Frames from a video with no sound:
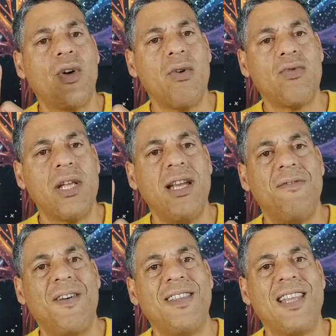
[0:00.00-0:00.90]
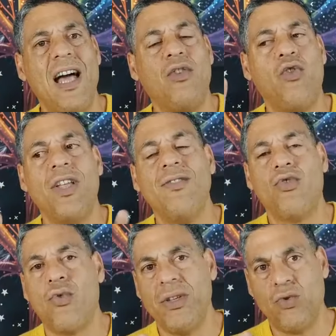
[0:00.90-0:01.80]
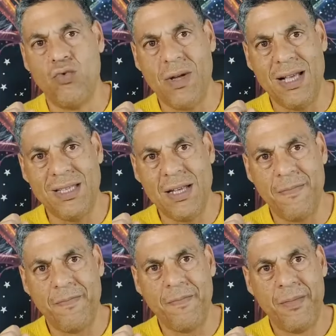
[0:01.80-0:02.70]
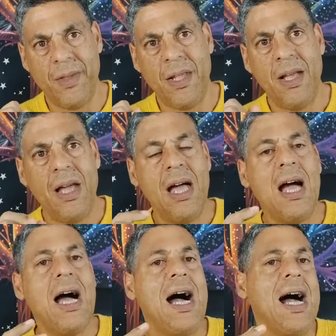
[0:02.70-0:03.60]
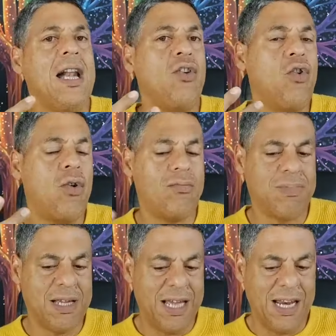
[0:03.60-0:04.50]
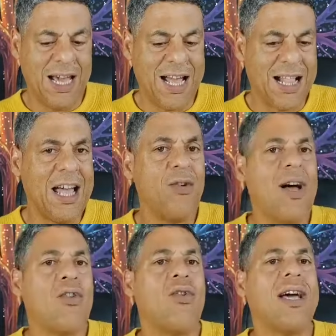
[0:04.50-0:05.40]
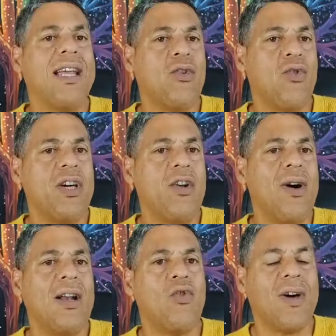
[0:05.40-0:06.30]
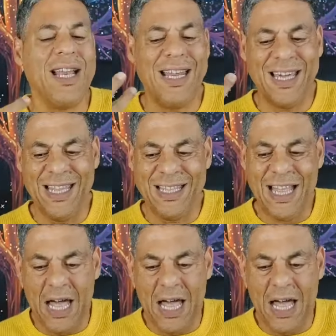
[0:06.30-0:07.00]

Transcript: que a usted le falta algo dentro de su casa. Algo que le agarraron, algo que le cogieron, algo que le quitaron.